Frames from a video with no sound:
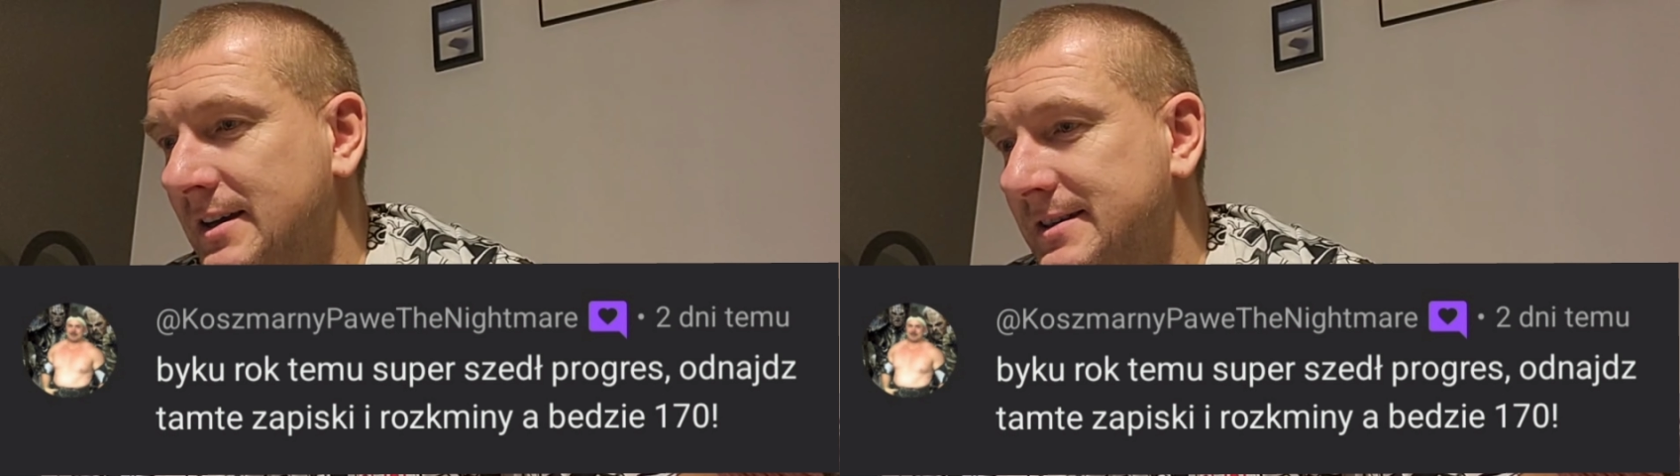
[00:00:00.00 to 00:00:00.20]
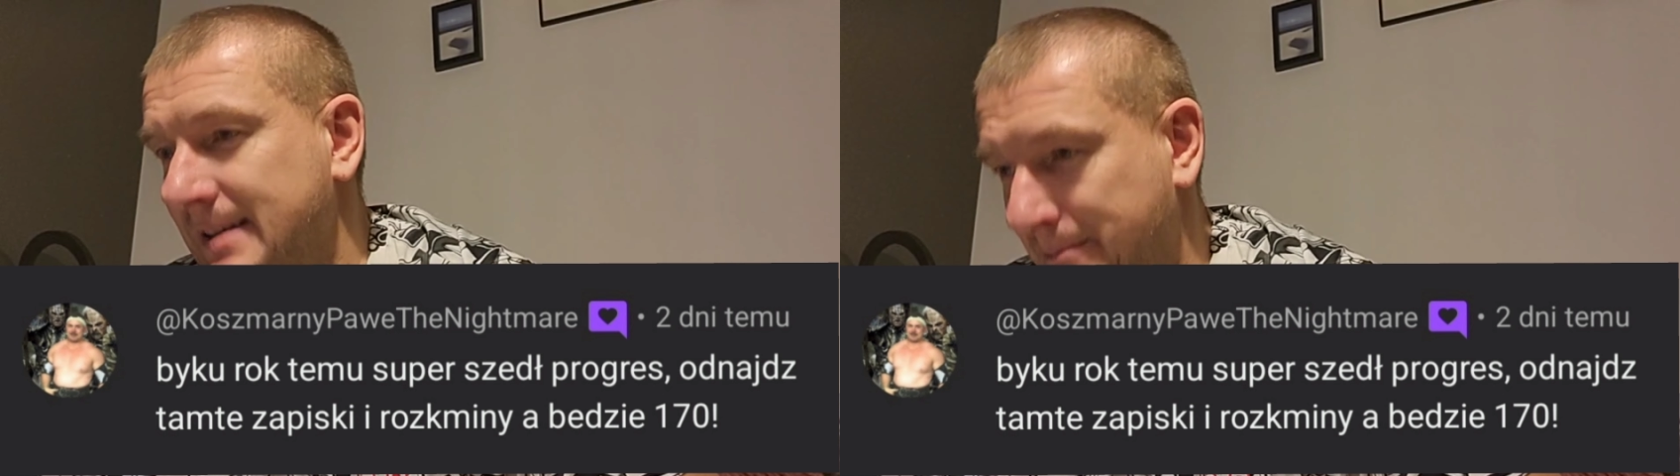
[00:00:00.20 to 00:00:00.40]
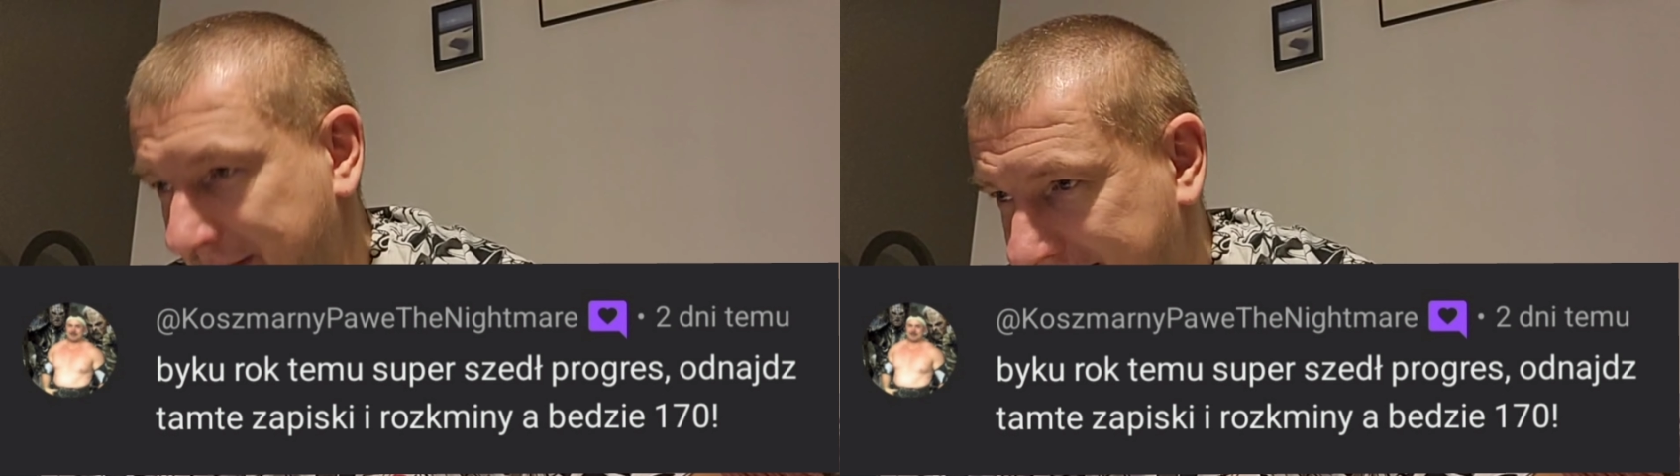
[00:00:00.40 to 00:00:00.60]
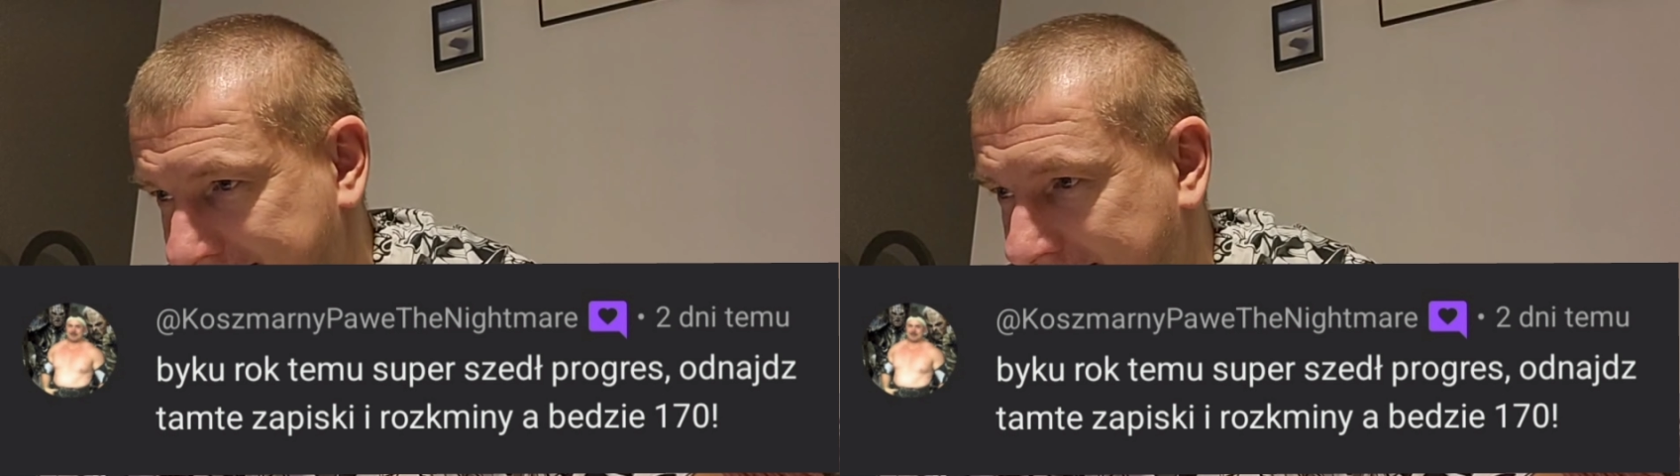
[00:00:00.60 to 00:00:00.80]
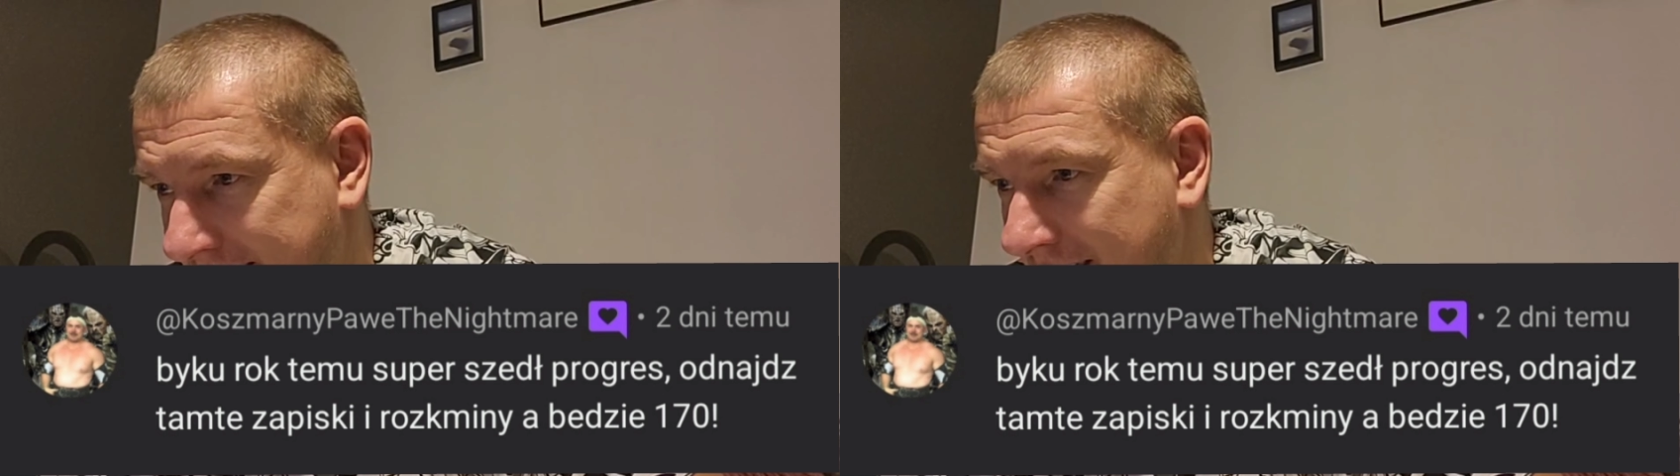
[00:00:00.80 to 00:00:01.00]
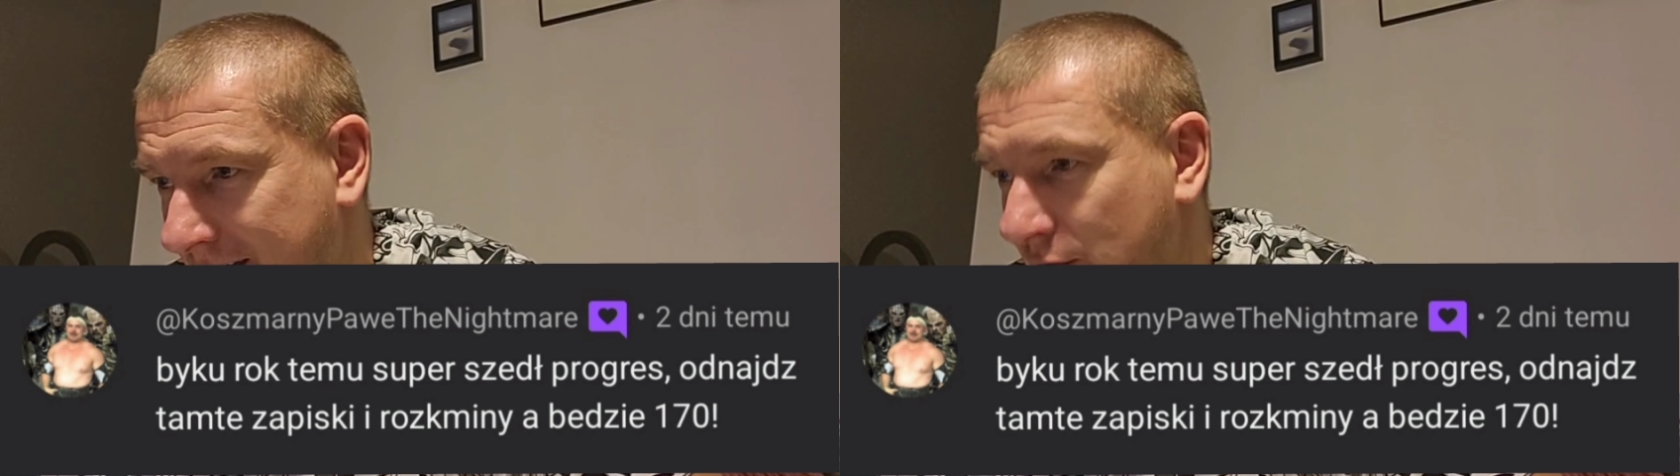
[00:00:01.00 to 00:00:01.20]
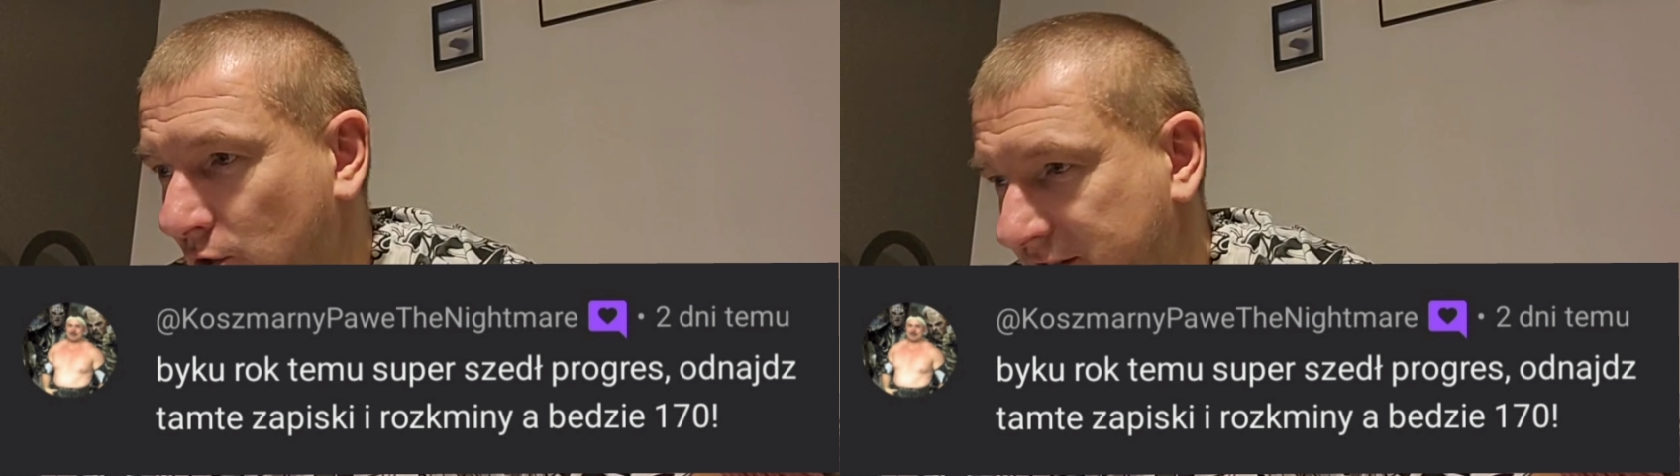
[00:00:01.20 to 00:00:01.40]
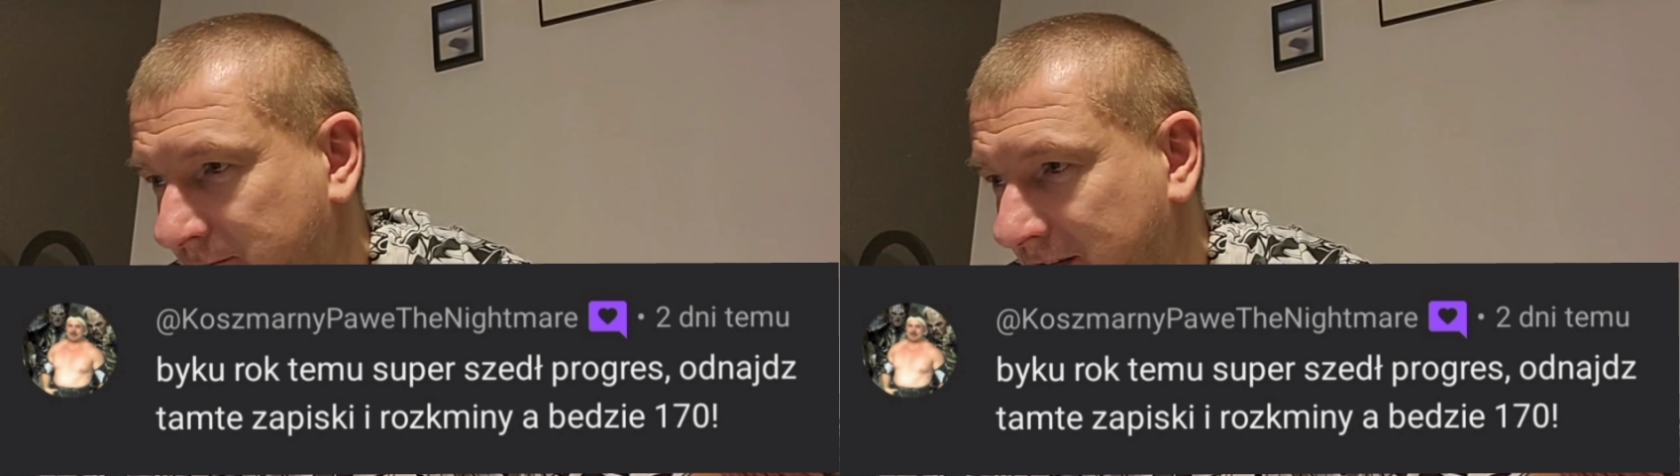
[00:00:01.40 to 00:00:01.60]
zapiski i
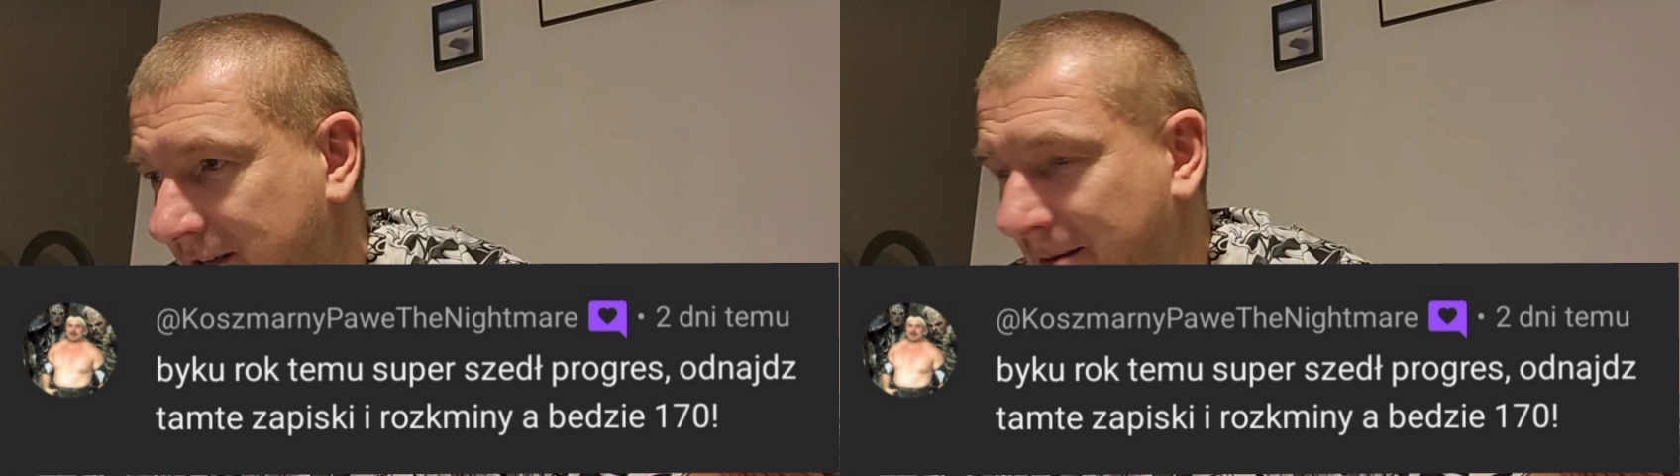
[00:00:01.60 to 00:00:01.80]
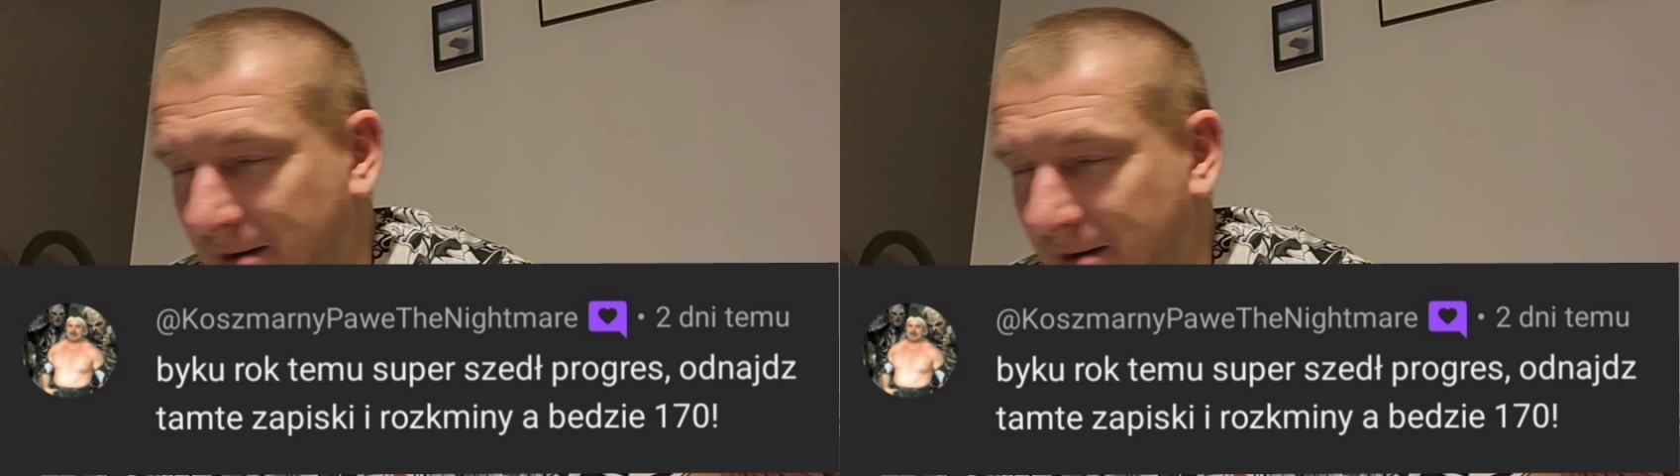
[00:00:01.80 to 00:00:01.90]
rozkminy,